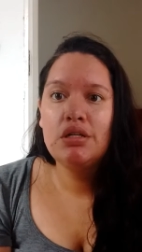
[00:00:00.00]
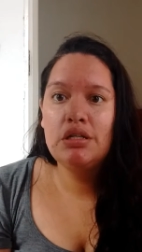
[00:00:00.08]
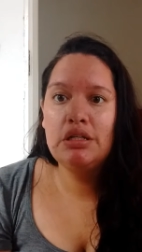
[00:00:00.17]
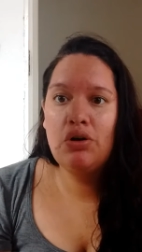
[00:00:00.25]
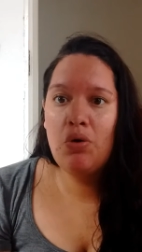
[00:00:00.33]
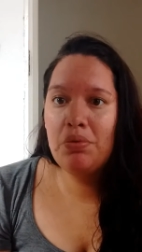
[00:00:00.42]

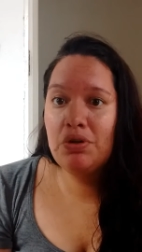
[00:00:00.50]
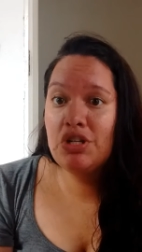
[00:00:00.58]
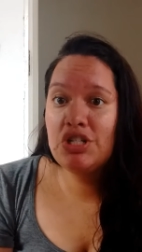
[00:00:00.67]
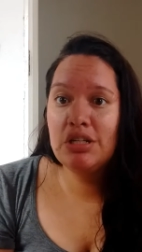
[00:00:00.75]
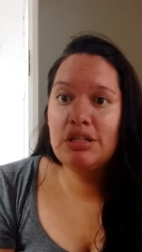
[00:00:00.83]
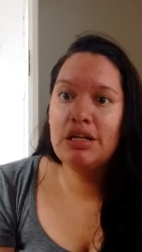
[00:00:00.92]
E como eu
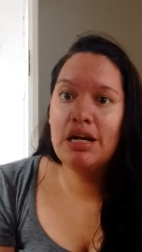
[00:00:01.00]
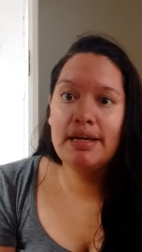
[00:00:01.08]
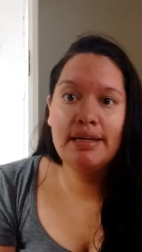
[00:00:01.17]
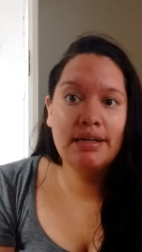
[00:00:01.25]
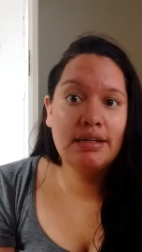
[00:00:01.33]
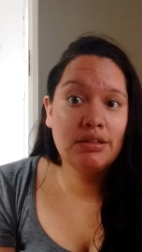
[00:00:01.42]
deixei ele
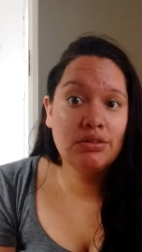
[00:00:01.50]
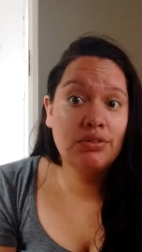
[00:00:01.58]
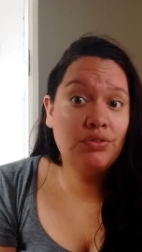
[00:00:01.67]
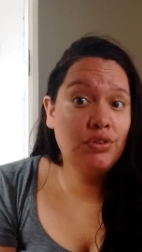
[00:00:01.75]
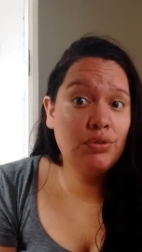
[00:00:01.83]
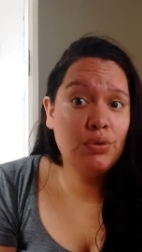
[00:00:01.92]

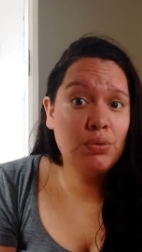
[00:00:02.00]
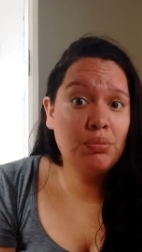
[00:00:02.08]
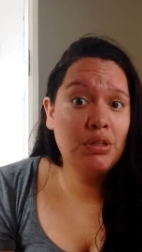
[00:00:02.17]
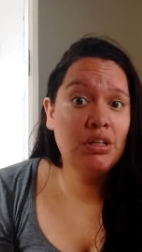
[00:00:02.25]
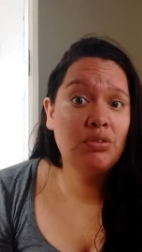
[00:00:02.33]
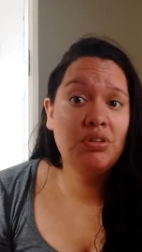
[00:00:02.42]
carregando e fui
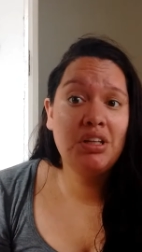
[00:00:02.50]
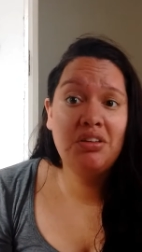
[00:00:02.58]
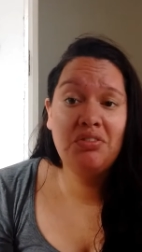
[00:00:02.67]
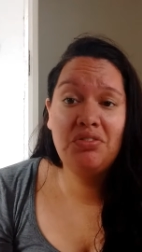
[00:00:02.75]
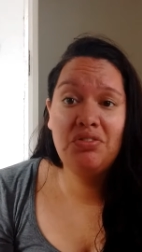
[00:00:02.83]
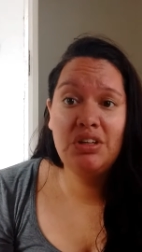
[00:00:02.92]
dormir, eu
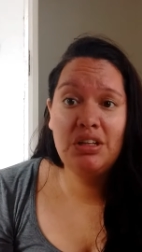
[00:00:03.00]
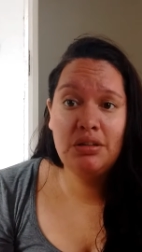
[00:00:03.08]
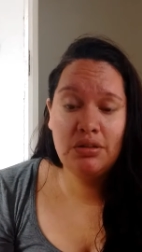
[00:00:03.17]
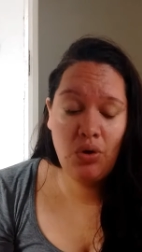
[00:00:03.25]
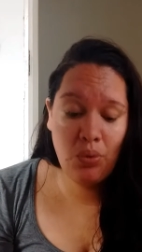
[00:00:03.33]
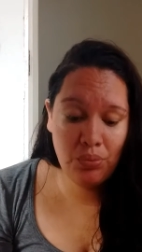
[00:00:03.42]
nem vi
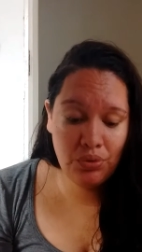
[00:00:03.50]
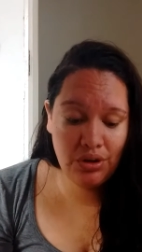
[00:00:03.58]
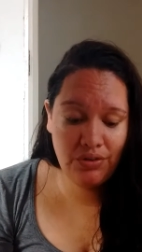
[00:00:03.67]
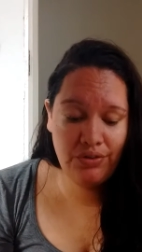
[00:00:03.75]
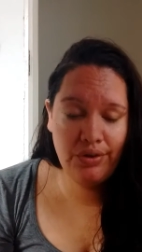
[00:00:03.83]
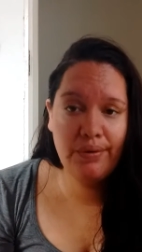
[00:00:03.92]
como
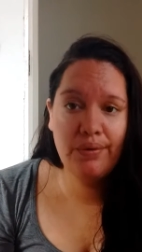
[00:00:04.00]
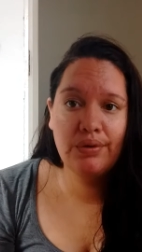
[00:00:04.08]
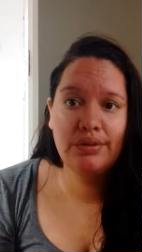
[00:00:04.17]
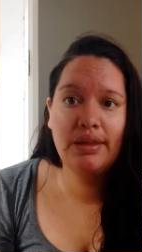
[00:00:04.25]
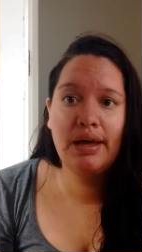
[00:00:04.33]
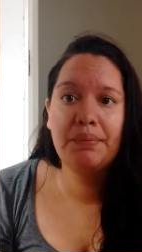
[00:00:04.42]
que
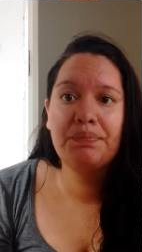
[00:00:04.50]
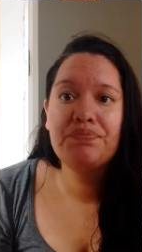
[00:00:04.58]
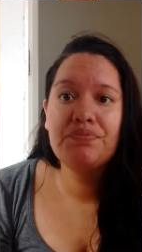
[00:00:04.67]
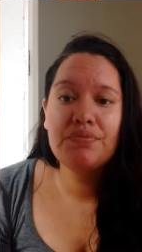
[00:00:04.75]
ficou, tá?